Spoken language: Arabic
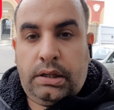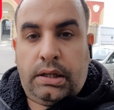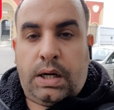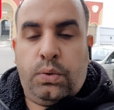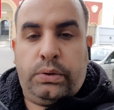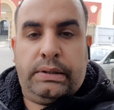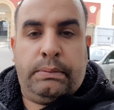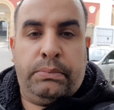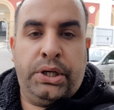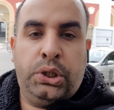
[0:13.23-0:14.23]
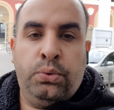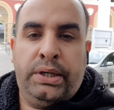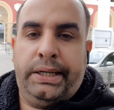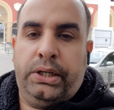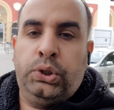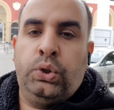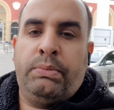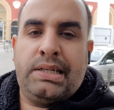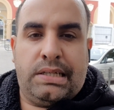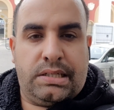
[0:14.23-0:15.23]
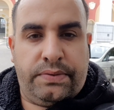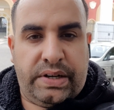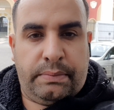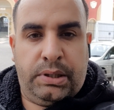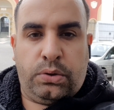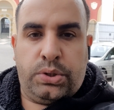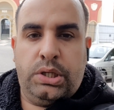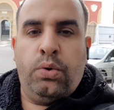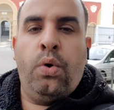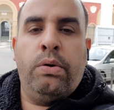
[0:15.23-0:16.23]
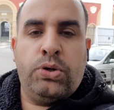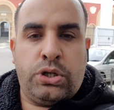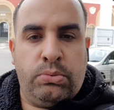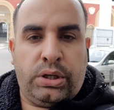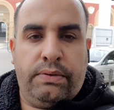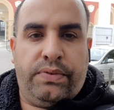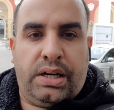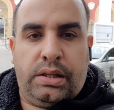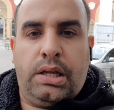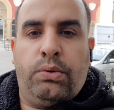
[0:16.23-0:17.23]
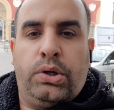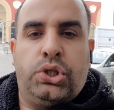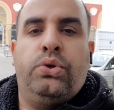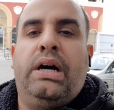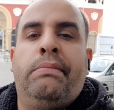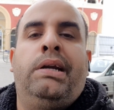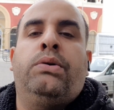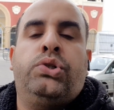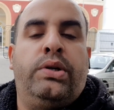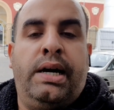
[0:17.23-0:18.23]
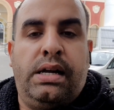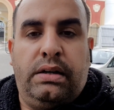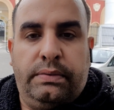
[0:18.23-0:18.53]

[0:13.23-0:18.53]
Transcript: أو من الدول اللي عندهم أصلا سفارة بيلاروسية وهو مش مقيم في هذه الدولة شو العمل أو شو الحل